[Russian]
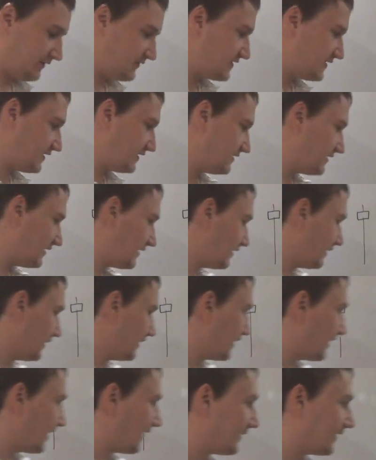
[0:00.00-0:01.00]
всегда
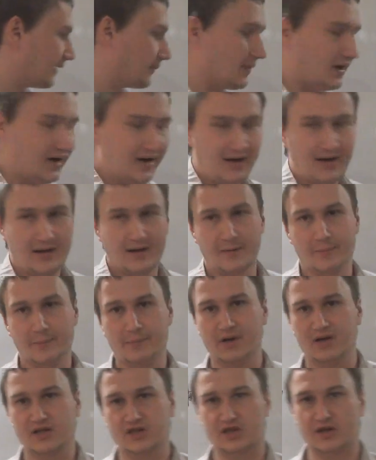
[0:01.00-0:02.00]
аномальная
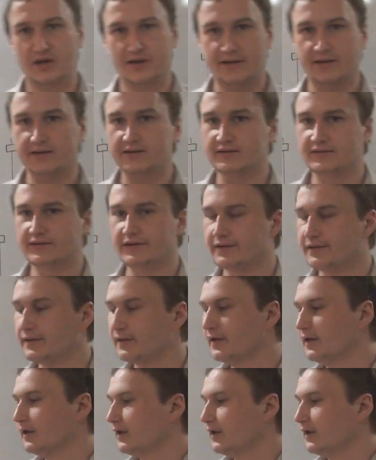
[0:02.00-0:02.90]
большая тень.